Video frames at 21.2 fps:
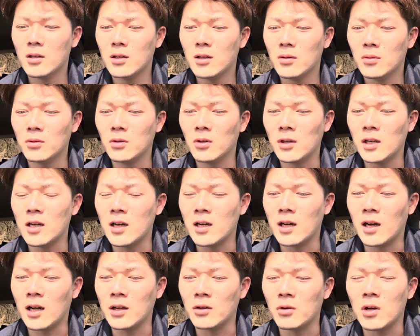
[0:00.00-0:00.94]
本当ね、なん
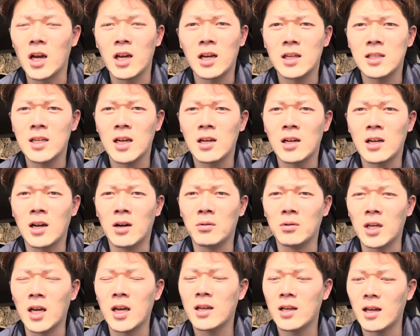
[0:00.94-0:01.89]
かあの、海外サッカーを
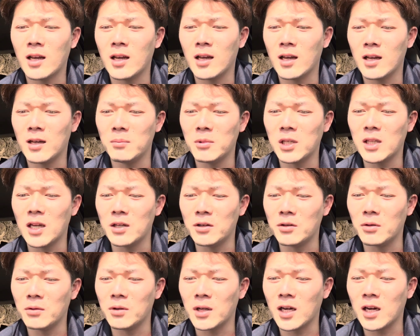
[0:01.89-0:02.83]
ね、えー、見ている
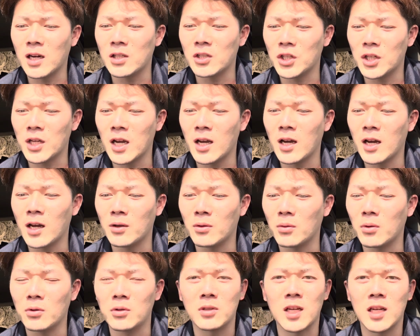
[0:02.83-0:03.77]
ような感じで、あの、
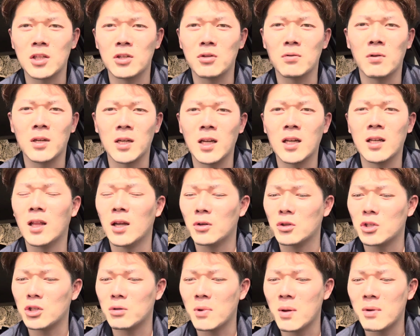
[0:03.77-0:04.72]
この選手はね、
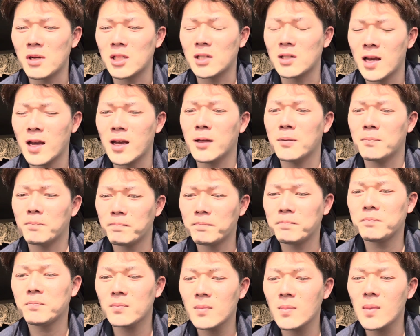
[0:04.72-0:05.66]
楽しめますね。
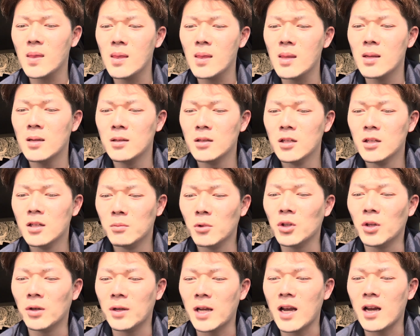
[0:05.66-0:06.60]

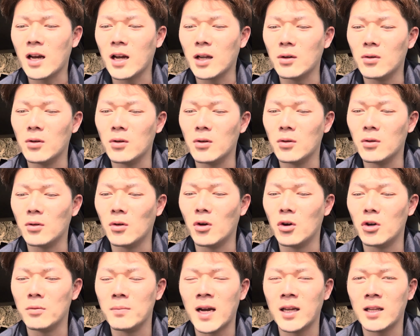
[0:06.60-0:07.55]
もっとね、あのー、
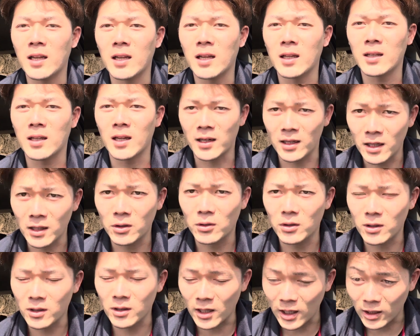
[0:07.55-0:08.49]
ゴール前だったり
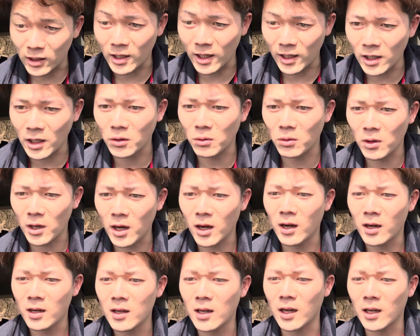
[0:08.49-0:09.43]
だったりだと
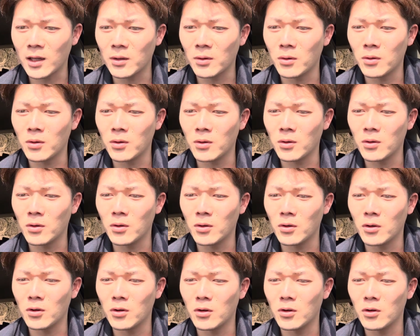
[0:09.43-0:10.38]
か、あ
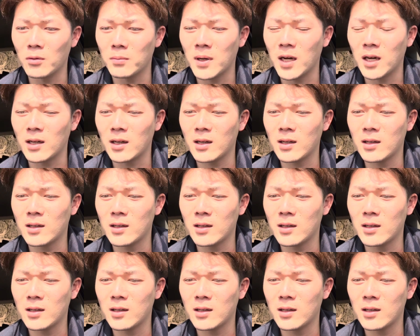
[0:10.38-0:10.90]
のー、まあ、